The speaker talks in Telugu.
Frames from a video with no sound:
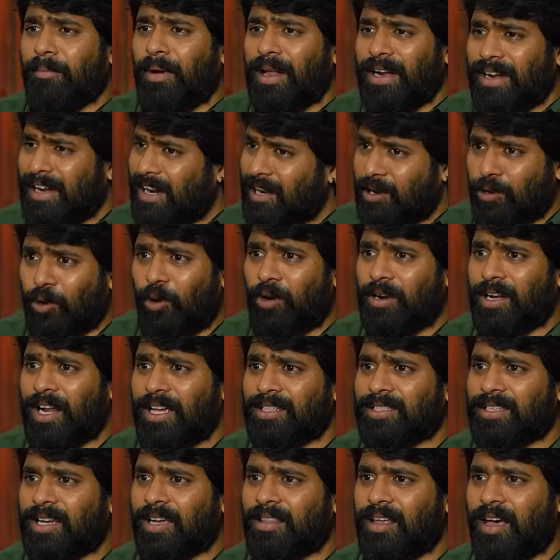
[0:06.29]
మరి నేను లో
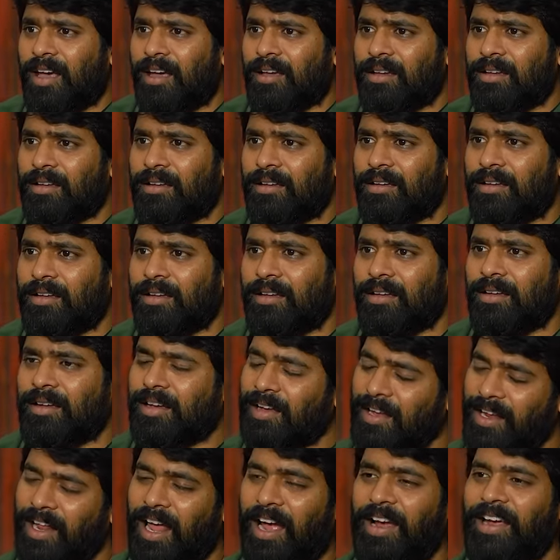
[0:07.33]
క్లాస్ కదా
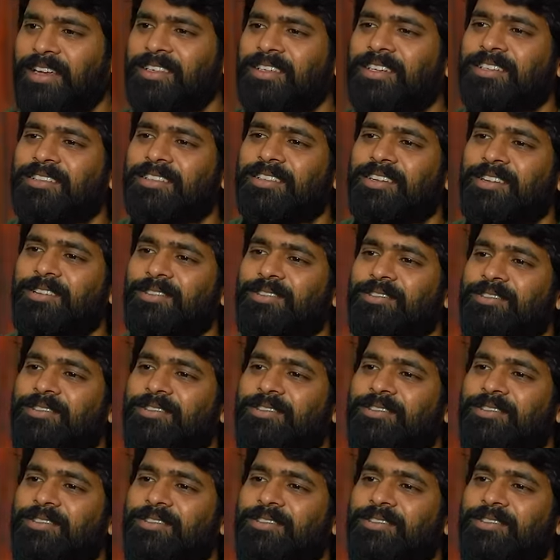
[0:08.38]
ఇలానే చేస్తాను